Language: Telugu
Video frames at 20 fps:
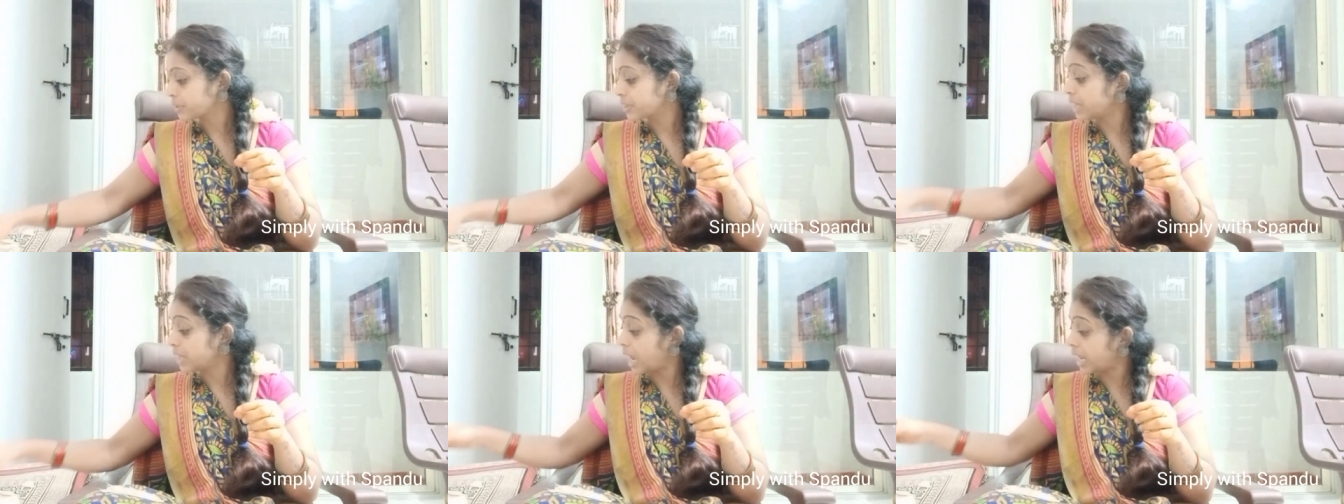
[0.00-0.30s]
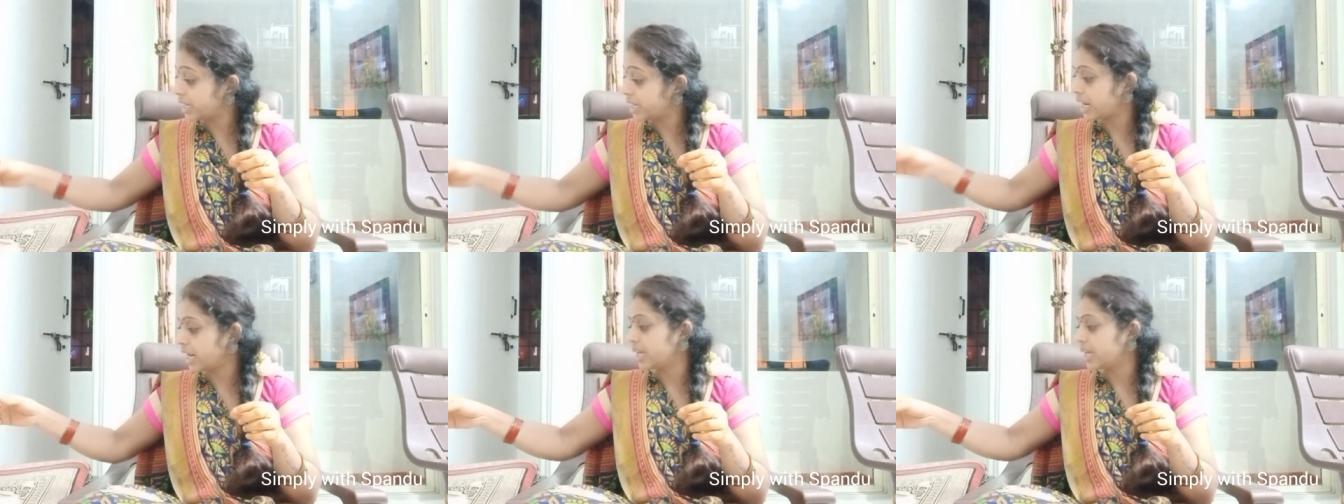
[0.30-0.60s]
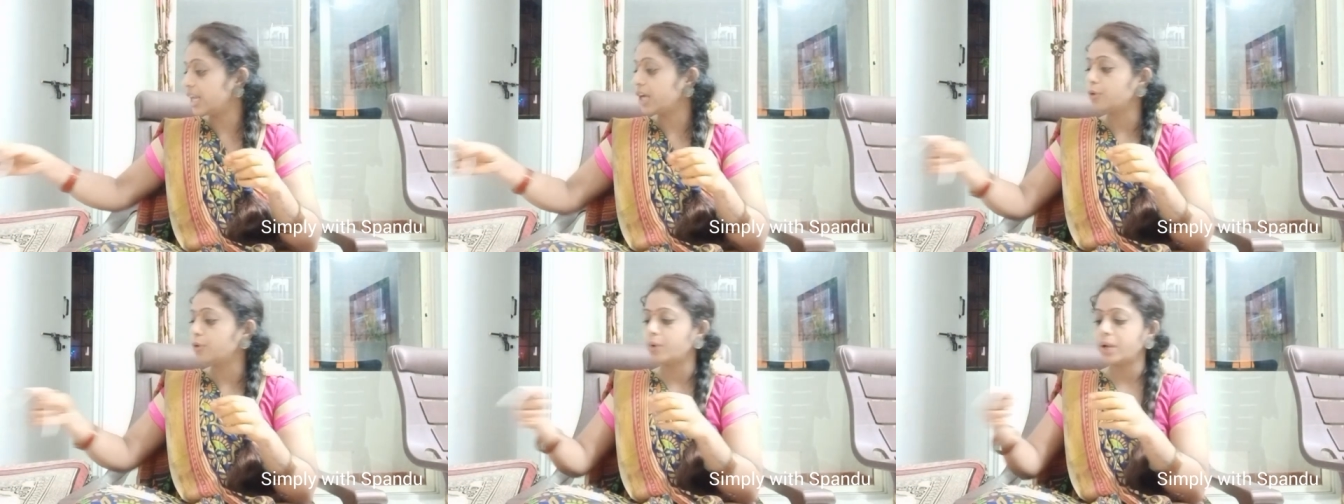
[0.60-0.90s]

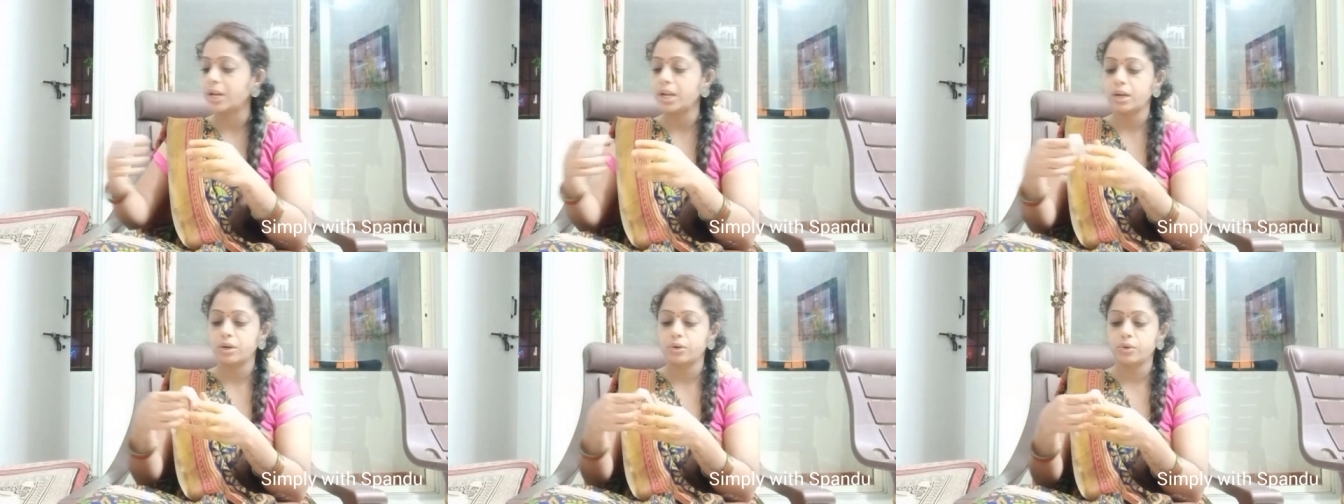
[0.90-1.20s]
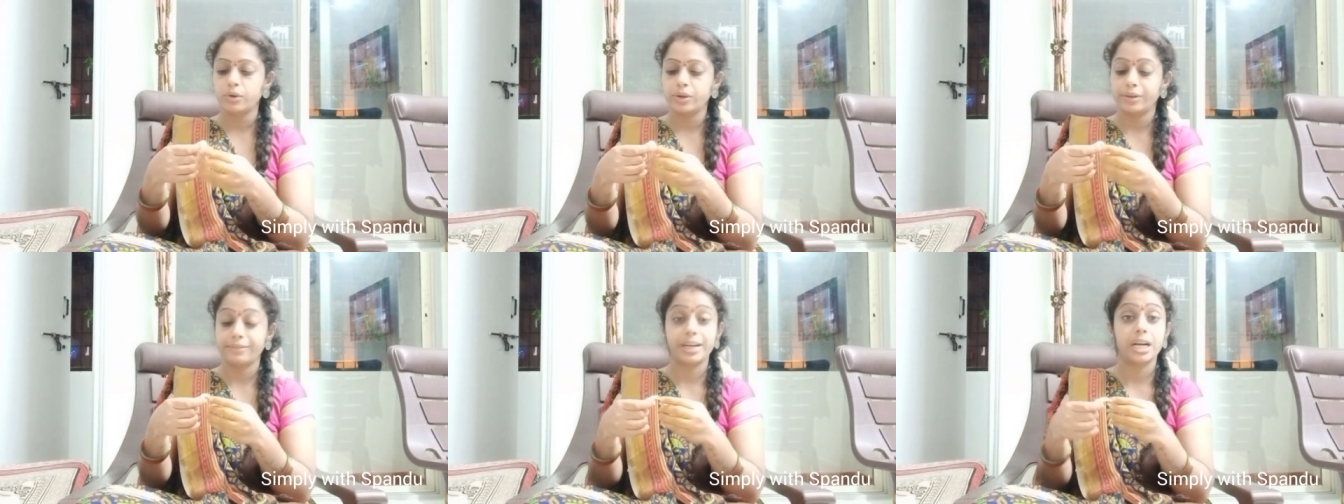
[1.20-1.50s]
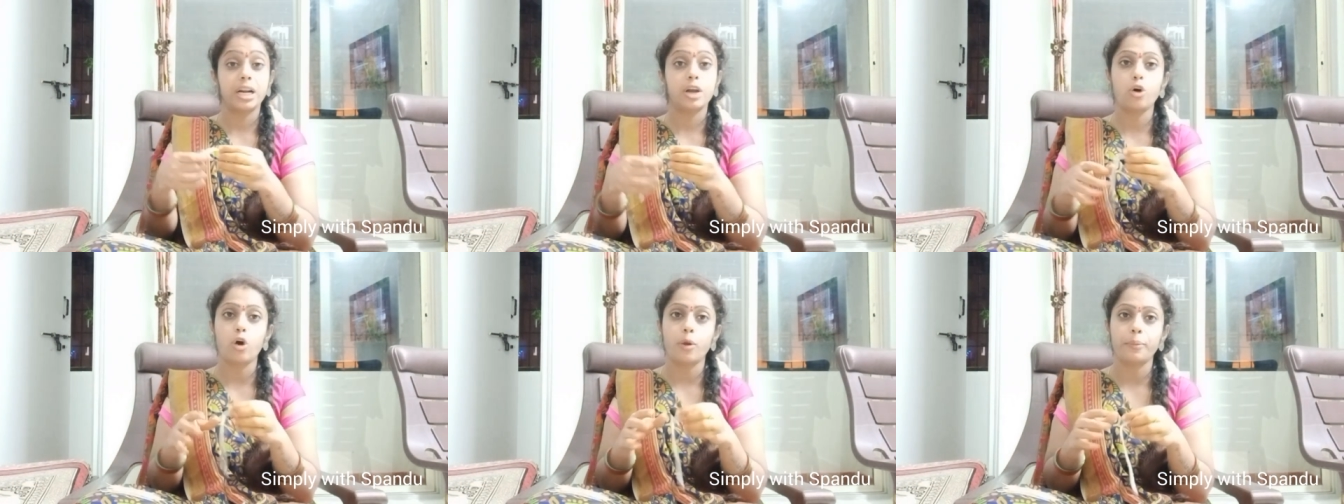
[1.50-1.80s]
దానికంటే కూడా నాకు
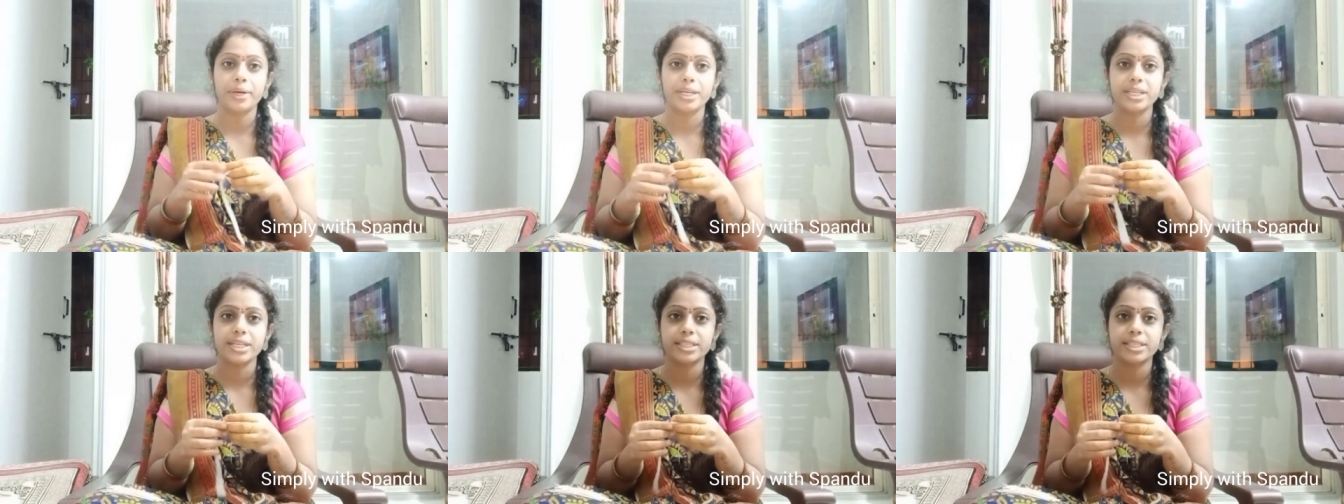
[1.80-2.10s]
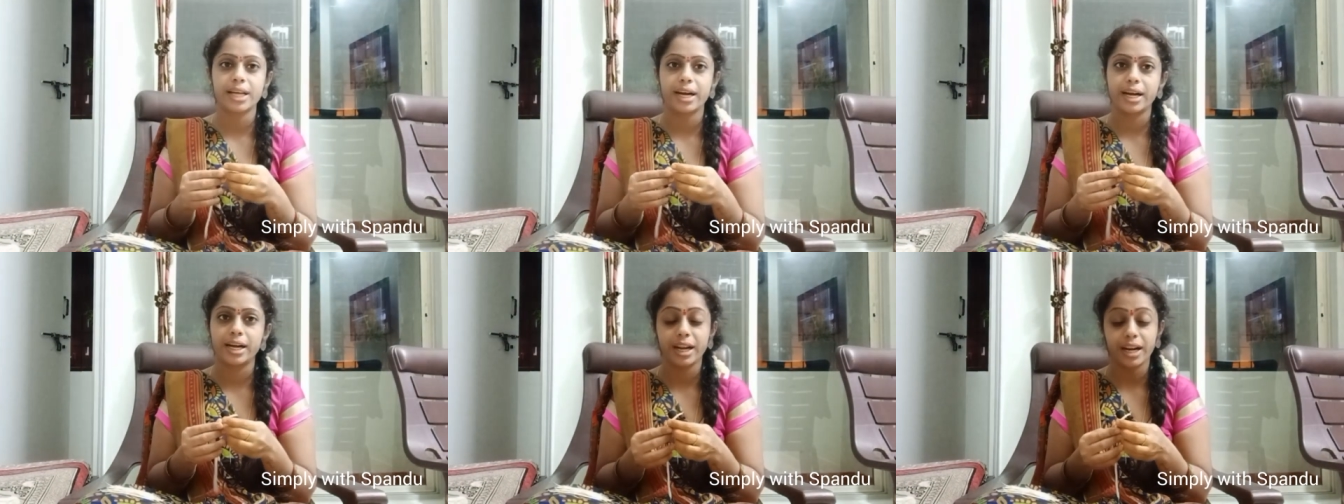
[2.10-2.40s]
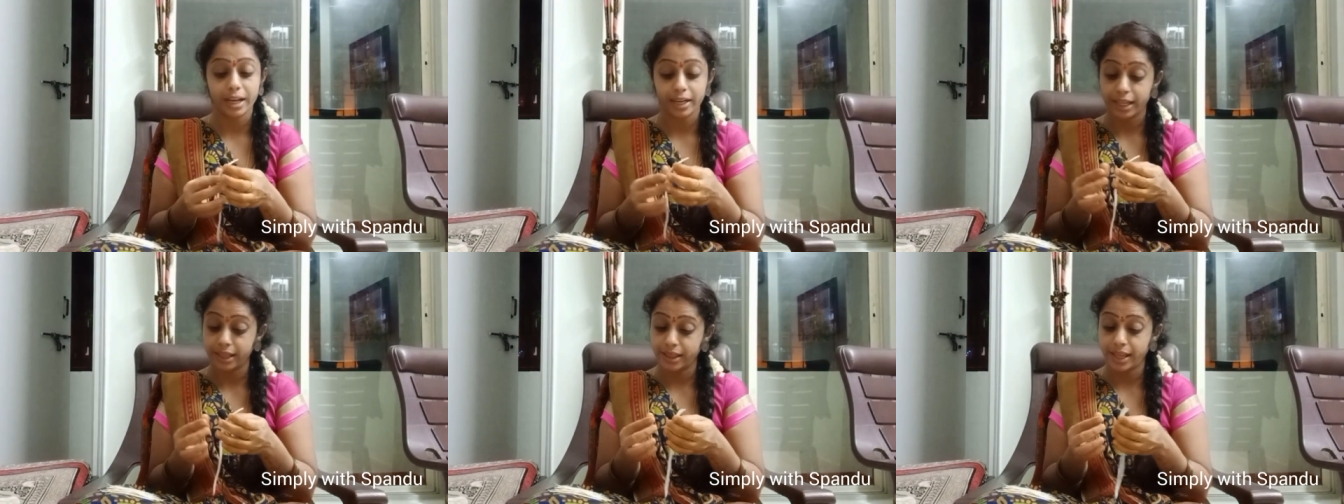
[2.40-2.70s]
ఎవరైనా కామెంట్ చేశారంటే
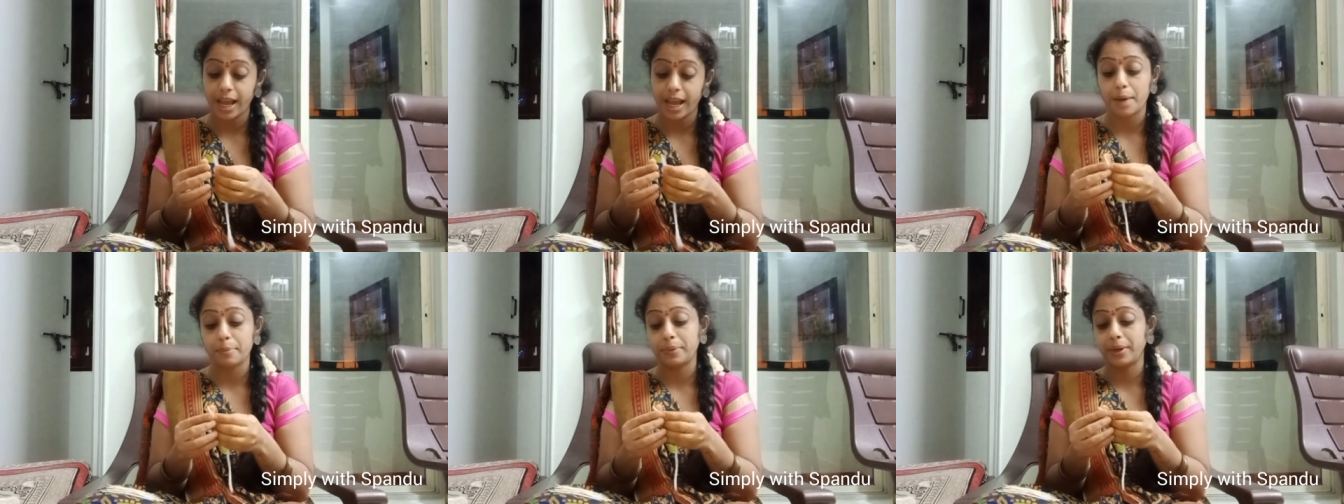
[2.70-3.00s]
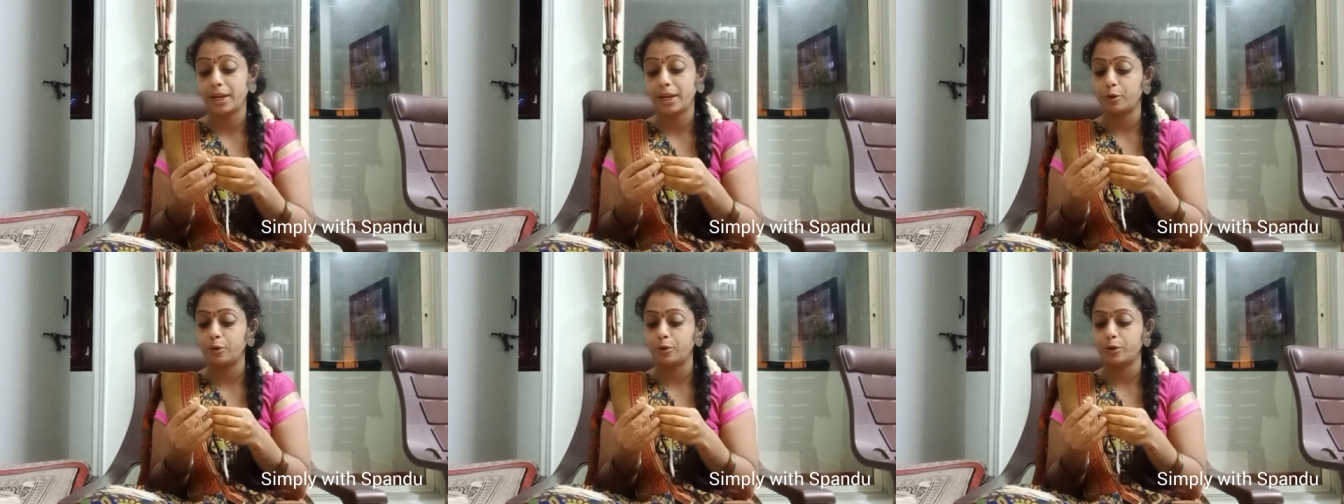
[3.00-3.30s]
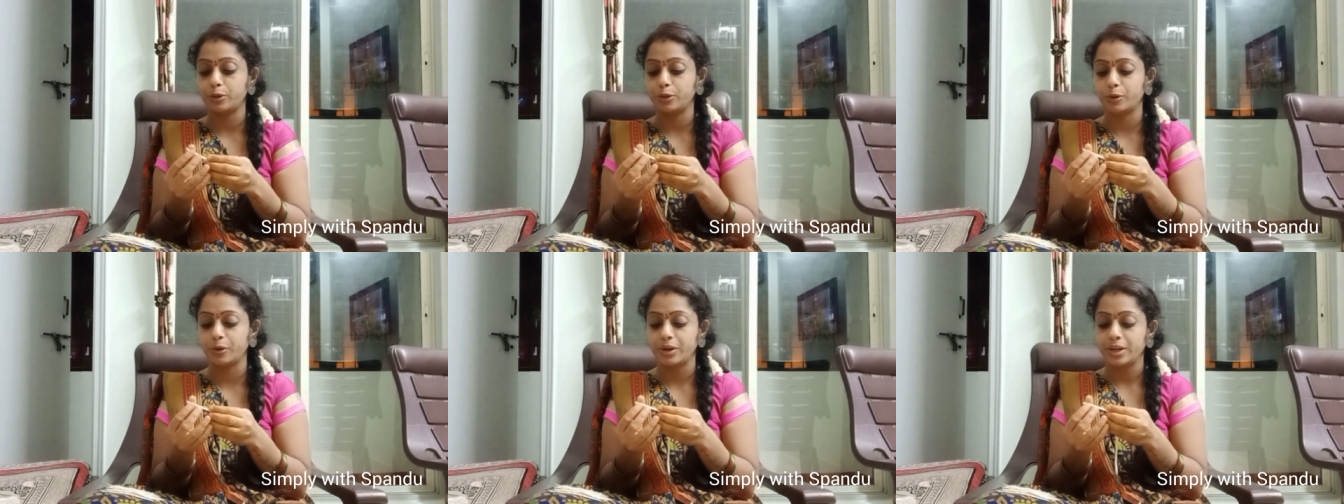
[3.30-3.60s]
నాకు ఎంత హ్యాపీగా
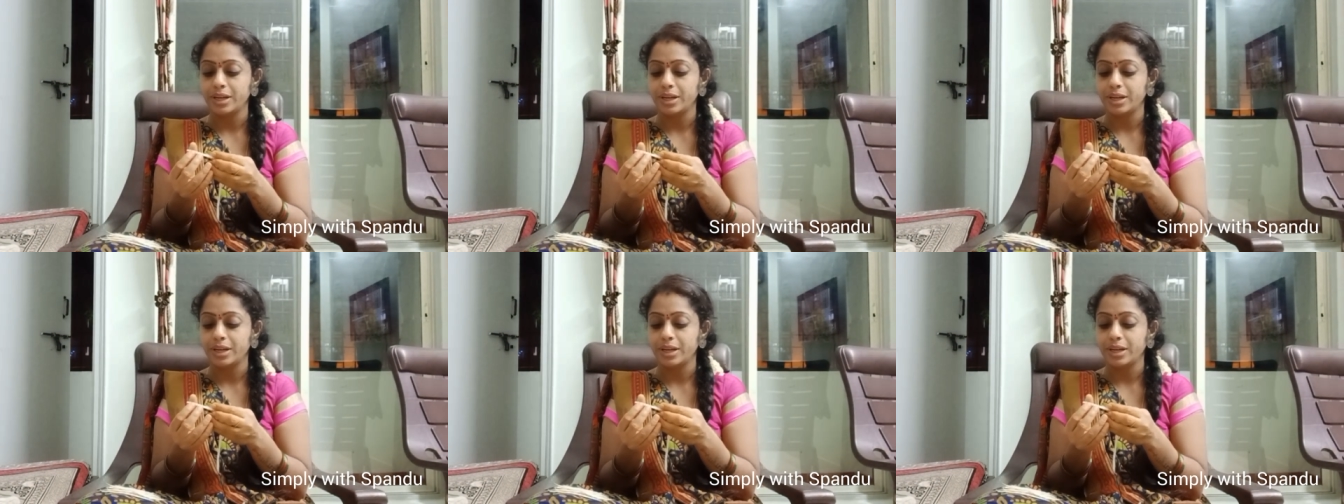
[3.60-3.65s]
ఉంటుందో